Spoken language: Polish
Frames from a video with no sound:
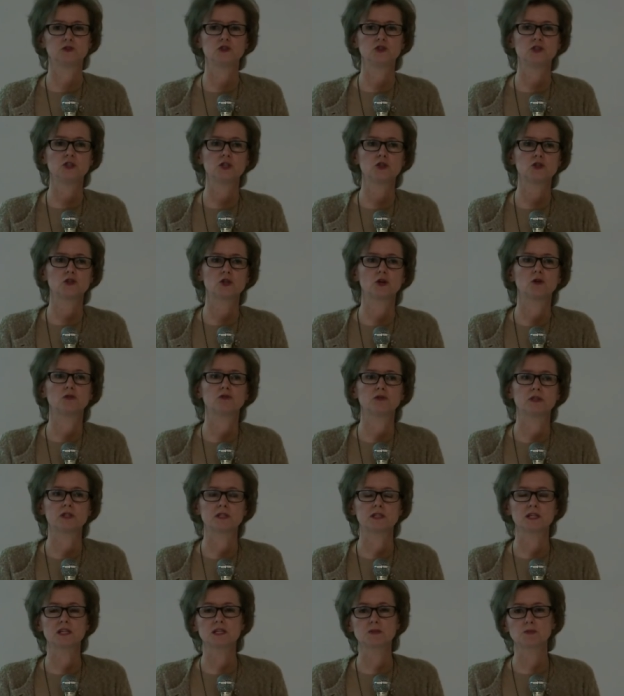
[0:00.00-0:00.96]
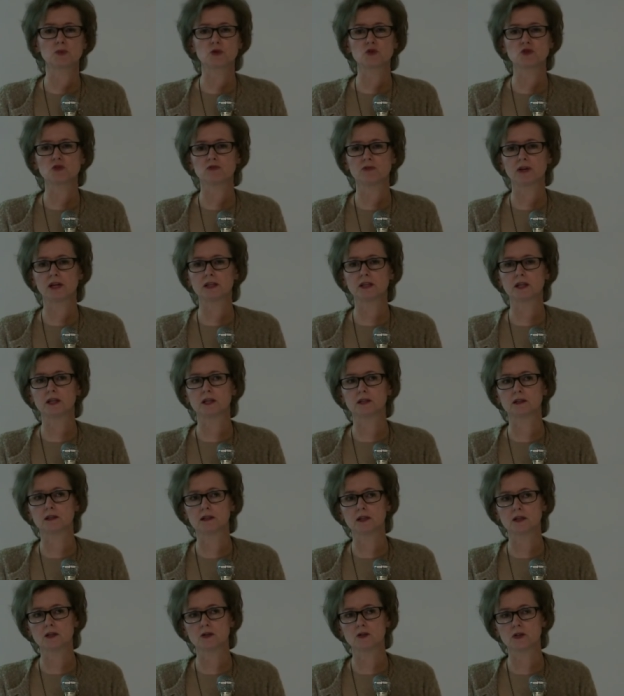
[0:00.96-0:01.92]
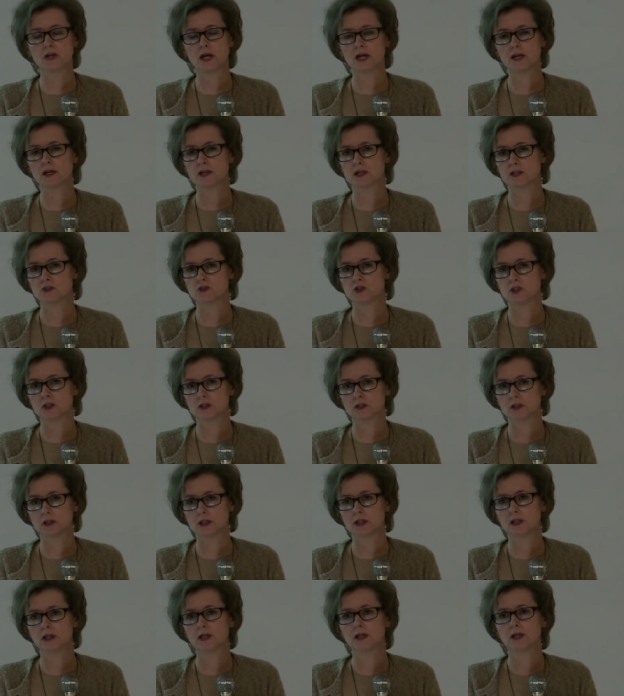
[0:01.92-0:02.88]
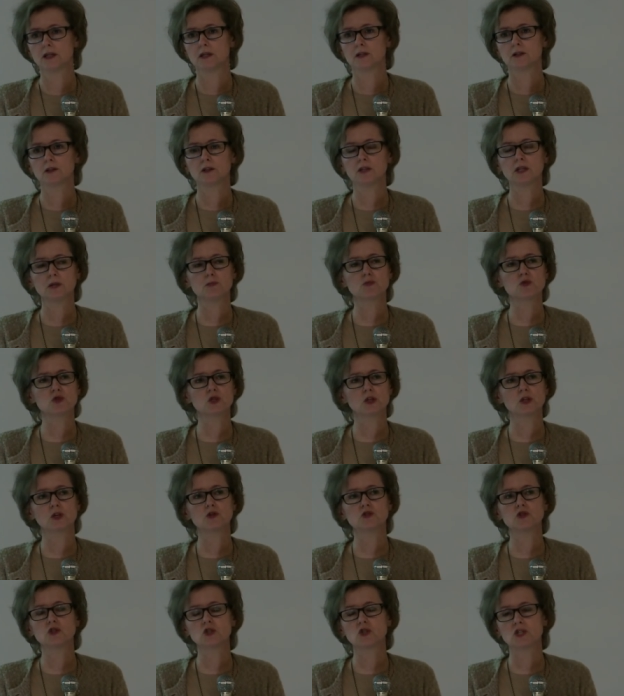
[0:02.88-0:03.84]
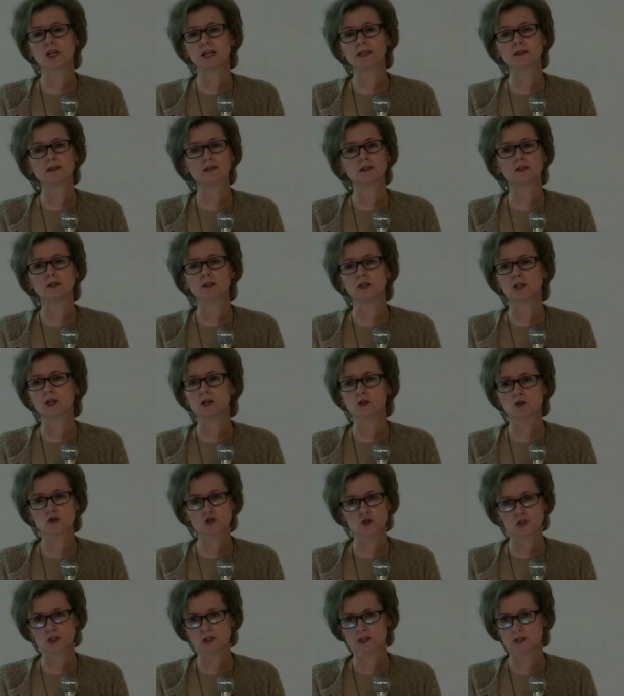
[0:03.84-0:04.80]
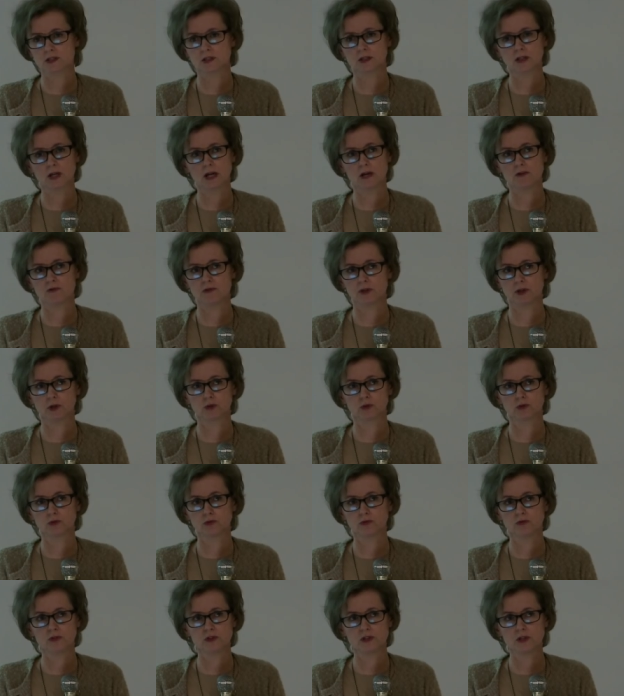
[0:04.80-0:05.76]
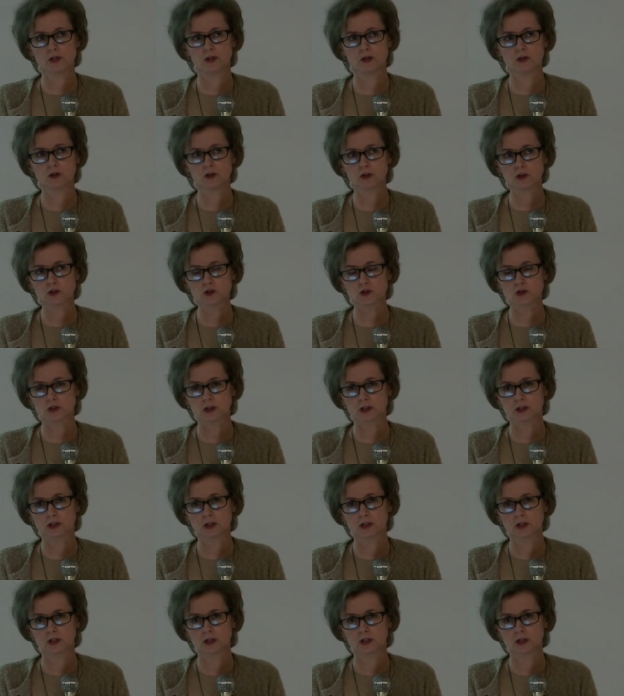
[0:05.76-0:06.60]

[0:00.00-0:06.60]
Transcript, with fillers: dzisiejszą wiedzę, spożywanie jednego jajka dziennie nie przynosi żadnych niekorzystnych efektów fizjologicznych.